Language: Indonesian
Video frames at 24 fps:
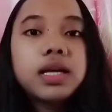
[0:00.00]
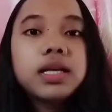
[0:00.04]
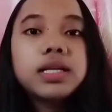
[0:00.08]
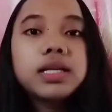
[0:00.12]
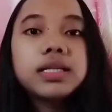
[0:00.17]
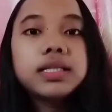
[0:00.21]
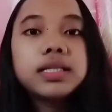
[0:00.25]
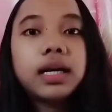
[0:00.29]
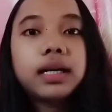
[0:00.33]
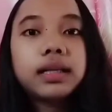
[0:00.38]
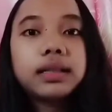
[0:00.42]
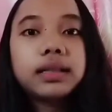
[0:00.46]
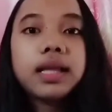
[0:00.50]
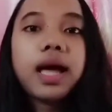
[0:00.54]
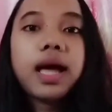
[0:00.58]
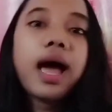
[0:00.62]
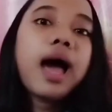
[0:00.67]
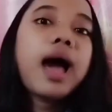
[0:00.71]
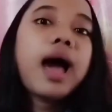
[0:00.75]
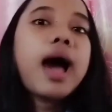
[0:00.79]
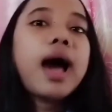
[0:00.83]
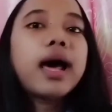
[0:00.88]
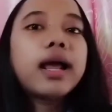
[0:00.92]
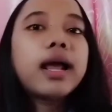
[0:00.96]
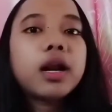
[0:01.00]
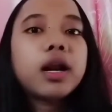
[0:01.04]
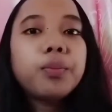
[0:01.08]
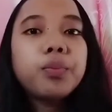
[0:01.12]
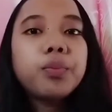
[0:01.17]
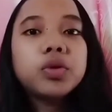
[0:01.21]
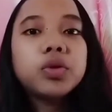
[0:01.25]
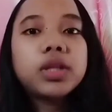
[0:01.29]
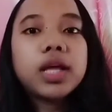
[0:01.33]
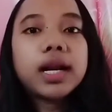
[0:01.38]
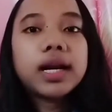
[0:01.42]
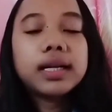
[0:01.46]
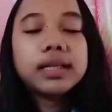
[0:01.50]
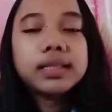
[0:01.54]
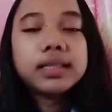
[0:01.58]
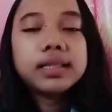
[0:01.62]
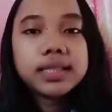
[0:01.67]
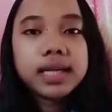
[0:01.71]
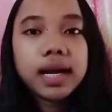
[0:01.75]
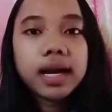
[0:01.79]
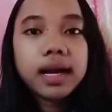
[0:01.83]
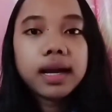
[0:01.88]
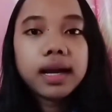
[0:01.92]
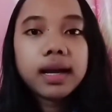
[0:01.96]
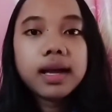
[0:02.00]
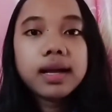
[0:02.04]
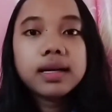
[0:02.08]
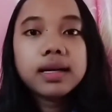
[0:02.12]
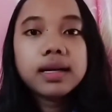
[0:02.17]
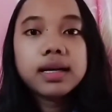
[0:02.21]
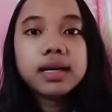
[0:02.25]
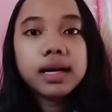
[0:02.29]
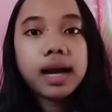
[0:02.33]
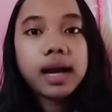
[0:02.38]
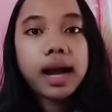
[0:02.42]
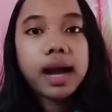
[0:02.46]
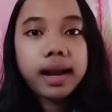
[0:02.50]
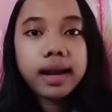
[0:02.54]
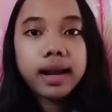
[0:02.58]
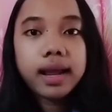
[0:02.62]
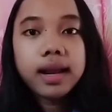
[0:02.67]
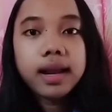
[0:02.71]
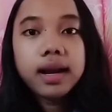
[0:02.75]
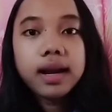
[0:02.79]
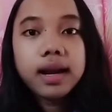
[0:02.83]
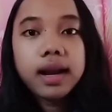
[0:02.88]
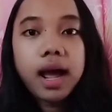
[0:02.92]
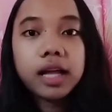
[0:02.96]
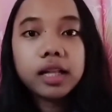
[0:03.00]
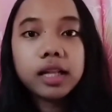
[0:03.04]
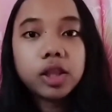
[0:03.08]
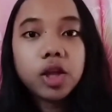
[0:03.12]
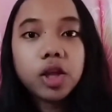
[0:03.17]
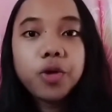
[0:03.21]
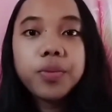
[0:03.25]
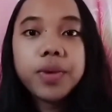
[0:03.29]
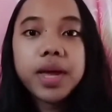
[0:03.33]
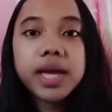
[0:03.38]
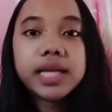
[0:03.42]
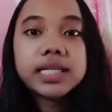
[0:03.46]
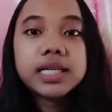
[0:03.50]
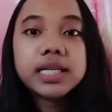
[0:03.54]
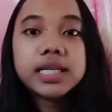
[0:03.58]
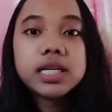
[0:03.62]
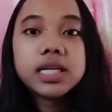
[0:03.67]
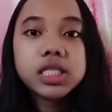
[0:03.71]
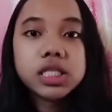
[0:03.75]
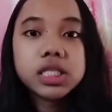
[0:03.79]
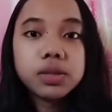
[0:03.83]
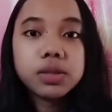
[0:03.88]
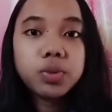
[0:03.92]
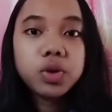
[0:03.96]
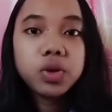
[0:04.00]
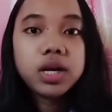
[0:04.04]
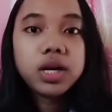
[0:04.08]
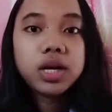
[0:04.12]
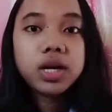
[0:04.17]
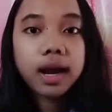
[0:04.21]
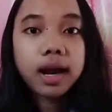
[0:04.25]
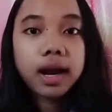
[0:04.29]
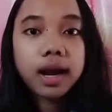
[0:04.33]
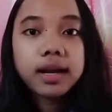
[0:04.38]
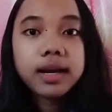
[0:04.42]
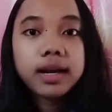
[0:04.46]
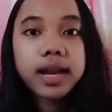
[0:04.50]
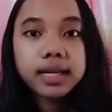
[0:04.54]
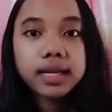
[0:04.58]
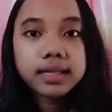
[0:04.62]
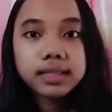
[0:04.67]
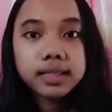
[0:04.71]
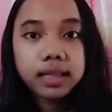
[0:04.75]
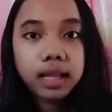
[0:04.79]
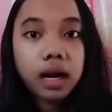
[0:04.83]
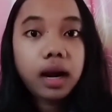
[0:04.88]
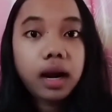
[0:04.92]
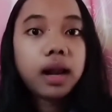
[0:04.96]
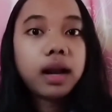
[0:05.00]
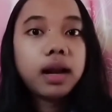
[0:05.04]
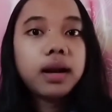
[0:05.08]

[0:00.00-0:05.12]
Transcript: serta arah putaran cangkang ke kanan atau biasa disebut dengan dextral.